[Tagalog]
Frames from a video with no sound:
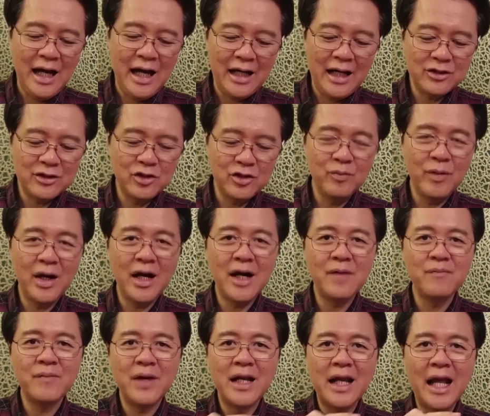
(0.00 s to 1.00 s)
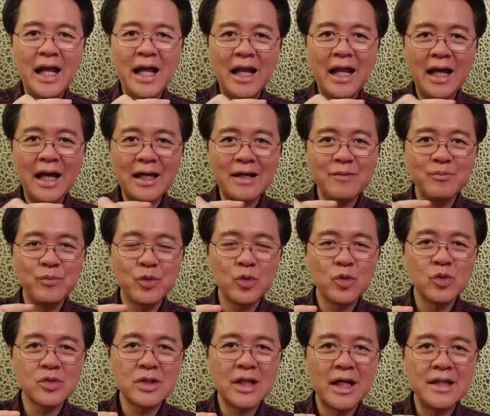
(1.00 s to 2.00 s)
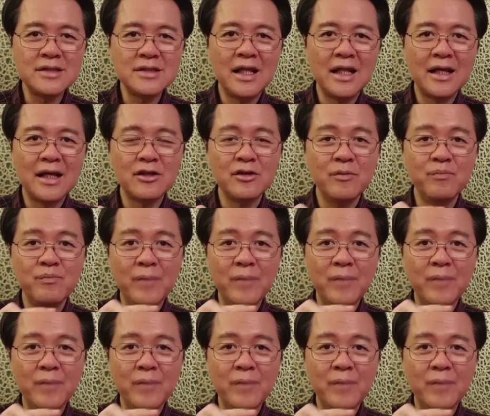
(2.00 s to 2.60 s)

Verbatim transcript: At yung mga malalaking prutas, like yung